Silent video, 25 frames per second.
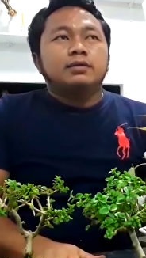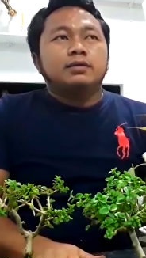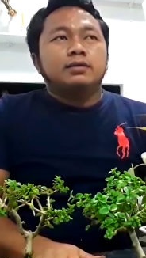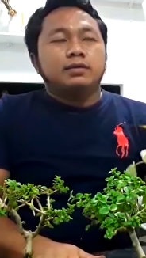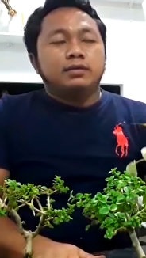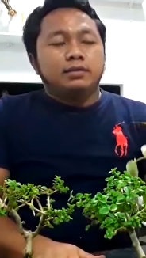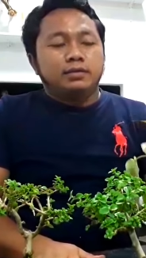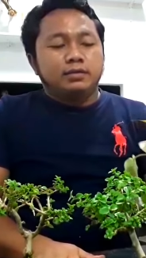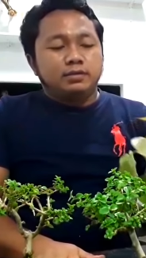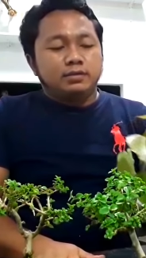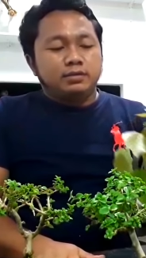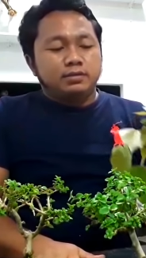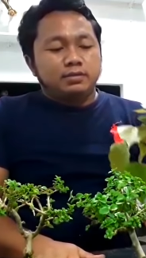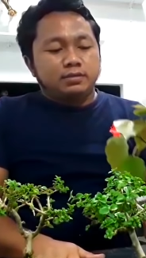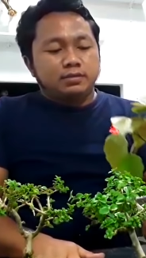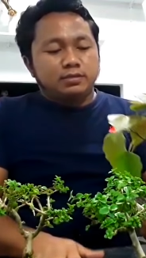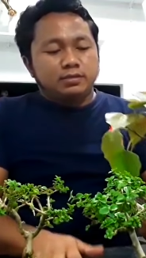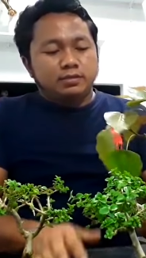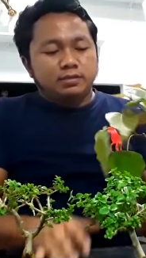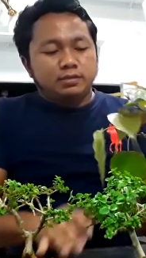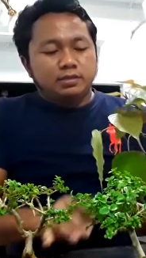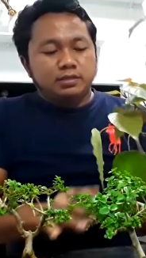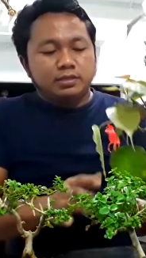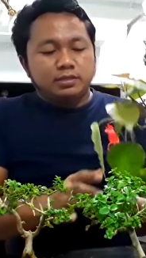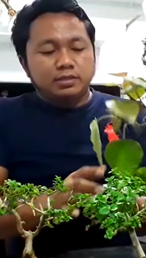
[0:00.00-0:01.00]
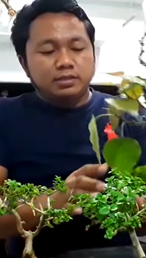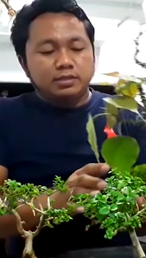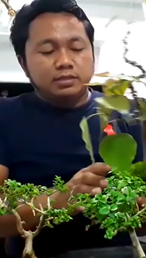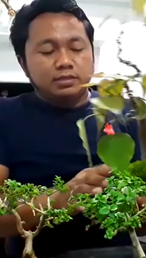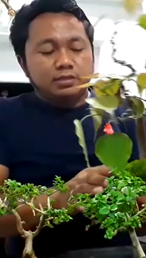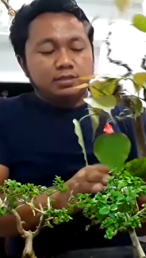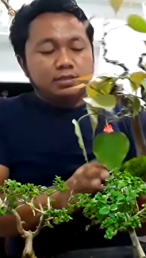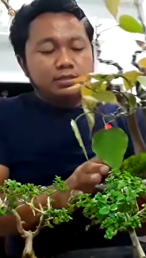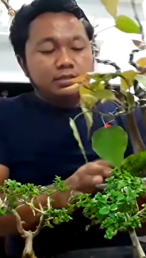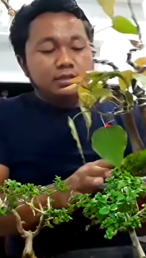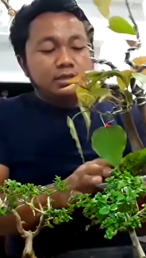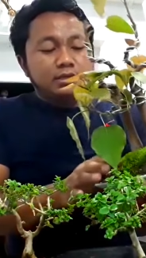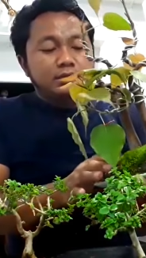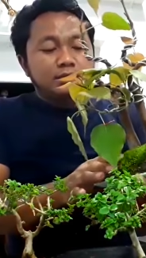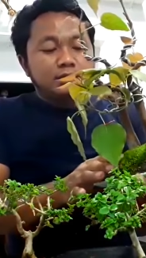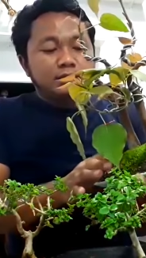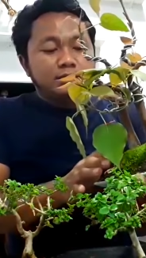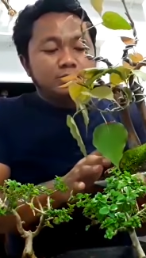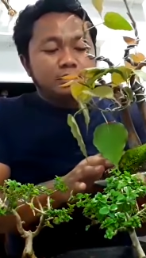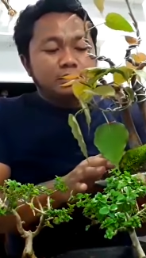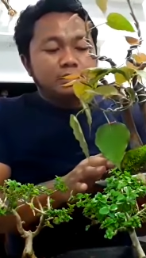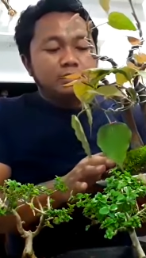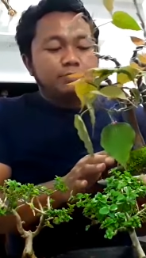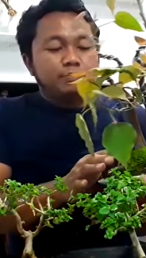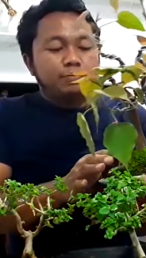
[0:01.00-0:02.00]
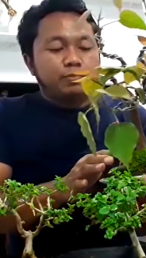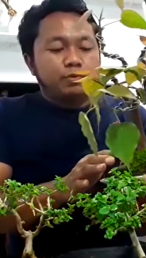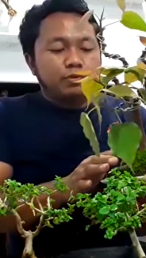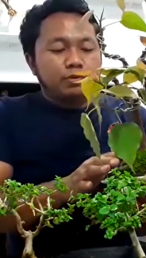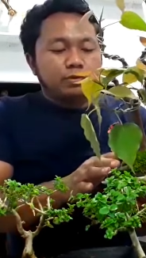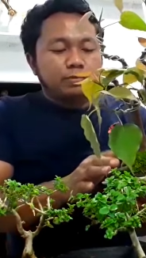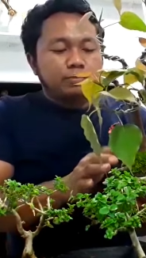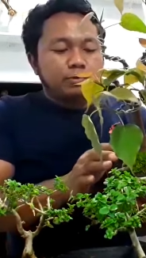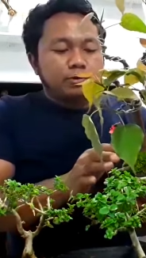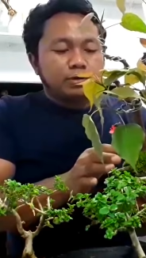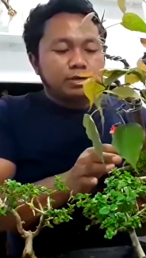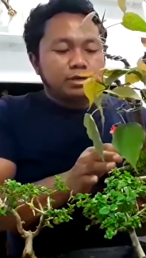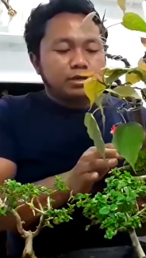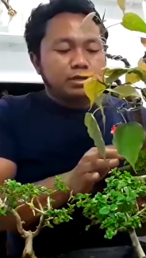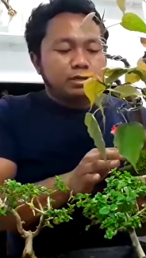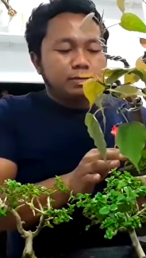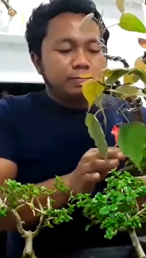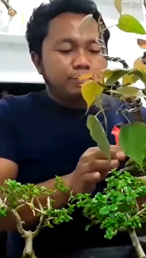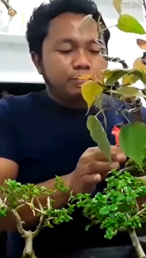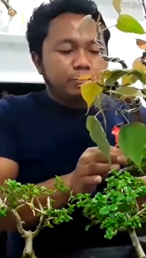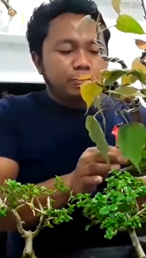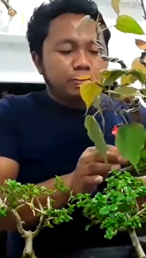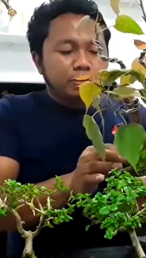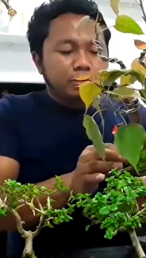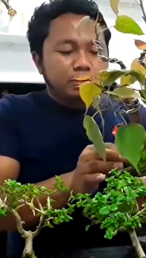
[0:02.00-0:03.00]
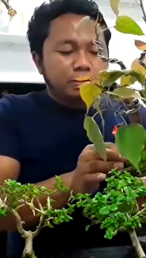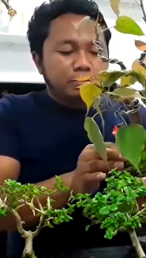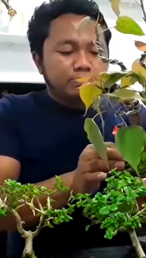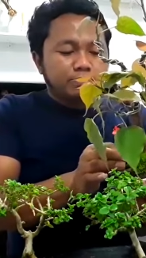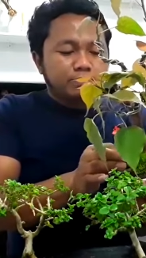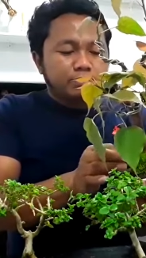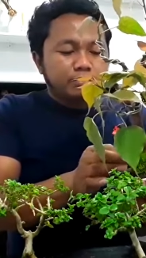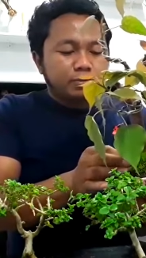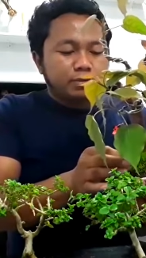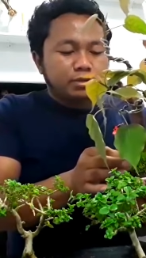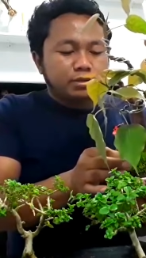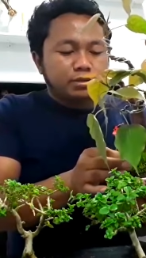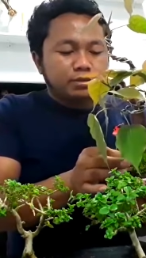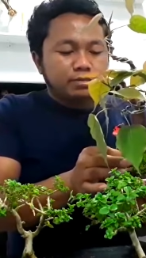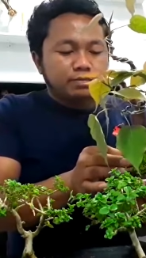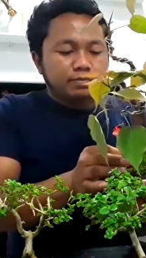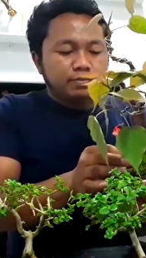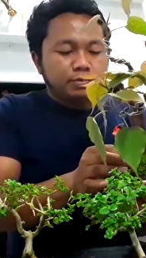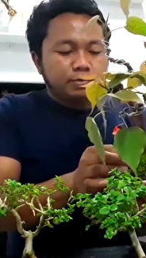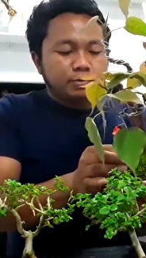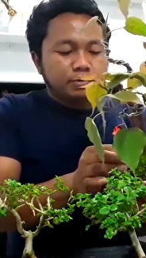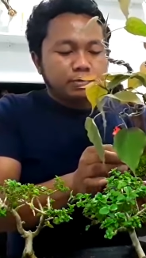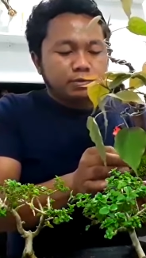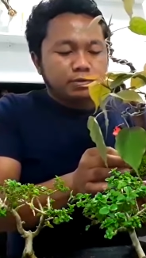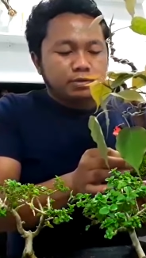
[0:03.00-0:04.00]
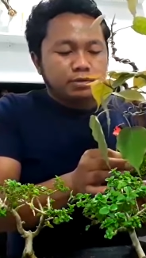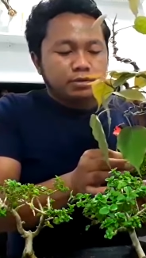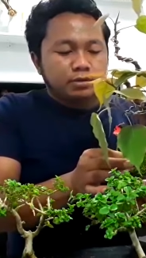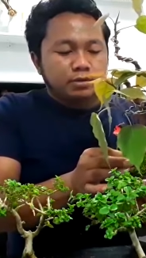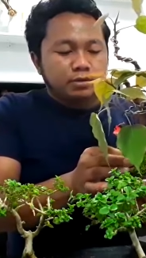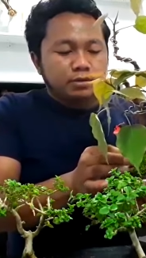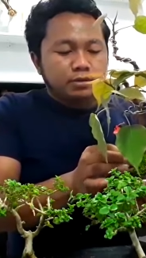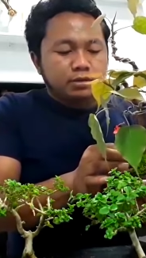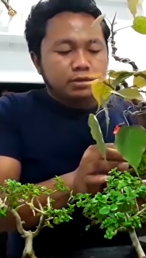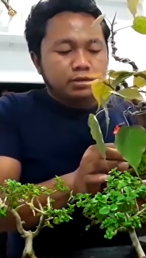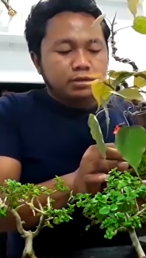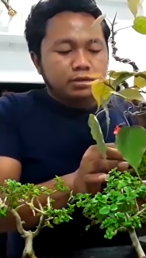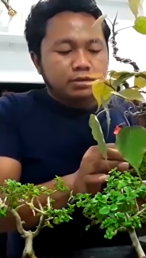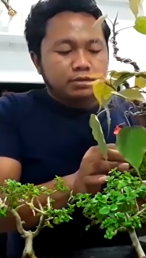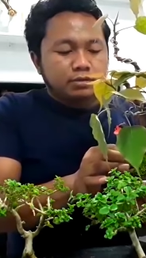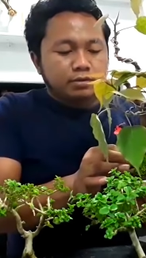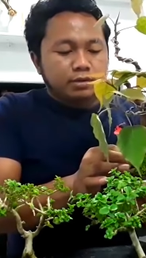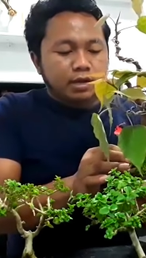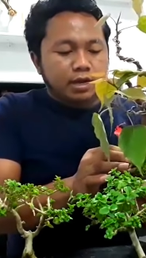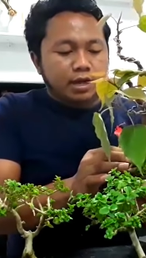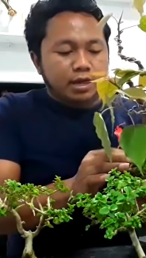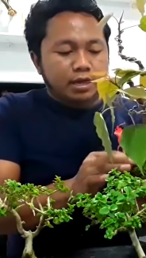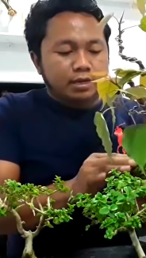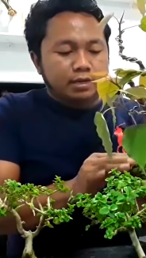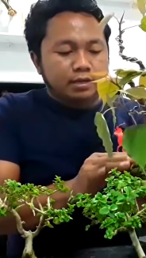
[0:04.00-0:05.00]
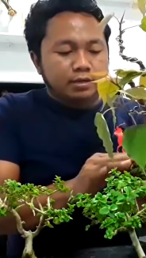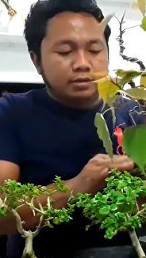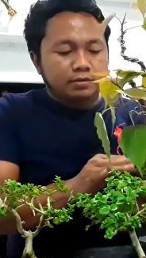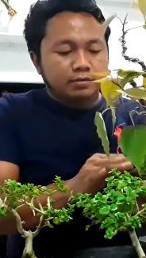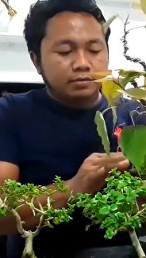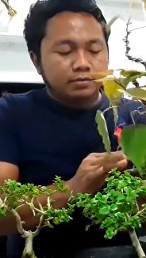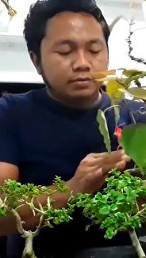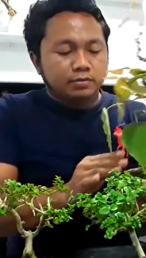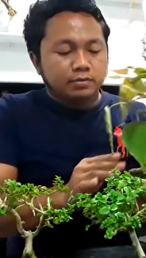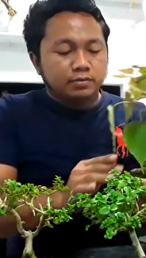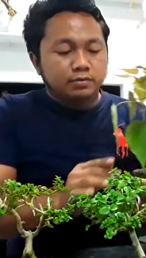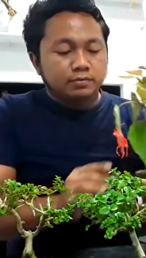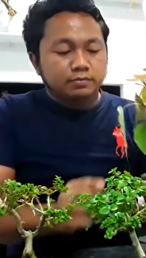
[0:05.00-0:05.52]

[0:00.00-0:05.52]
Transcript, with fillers: หินที่หินญี่ปุ่นพวกดินญี่ปุ่นนะครับพวกหินญี่ปุ่นที่เขาขายกันอยู่